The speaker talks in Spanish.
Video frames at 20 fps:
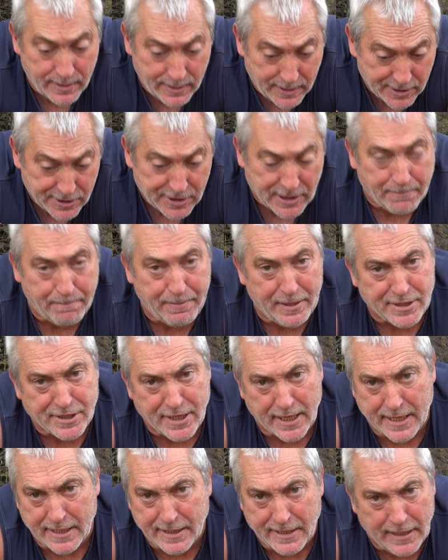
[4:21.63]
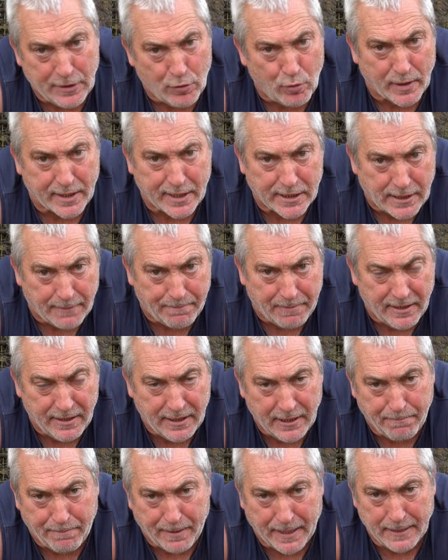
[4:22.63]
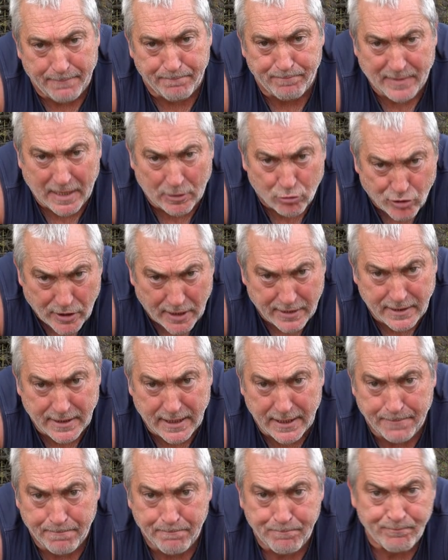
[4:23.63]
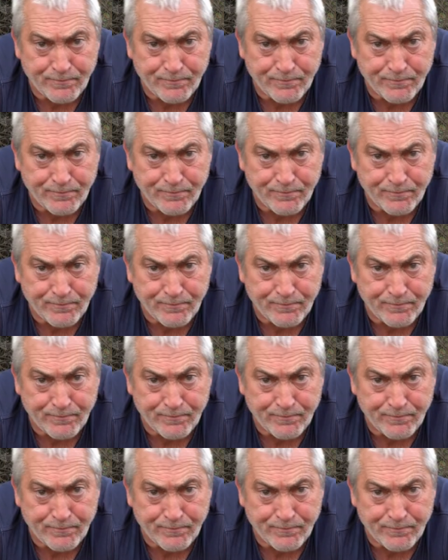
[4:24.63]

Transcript: Se piensa que tiene una que es la principal causante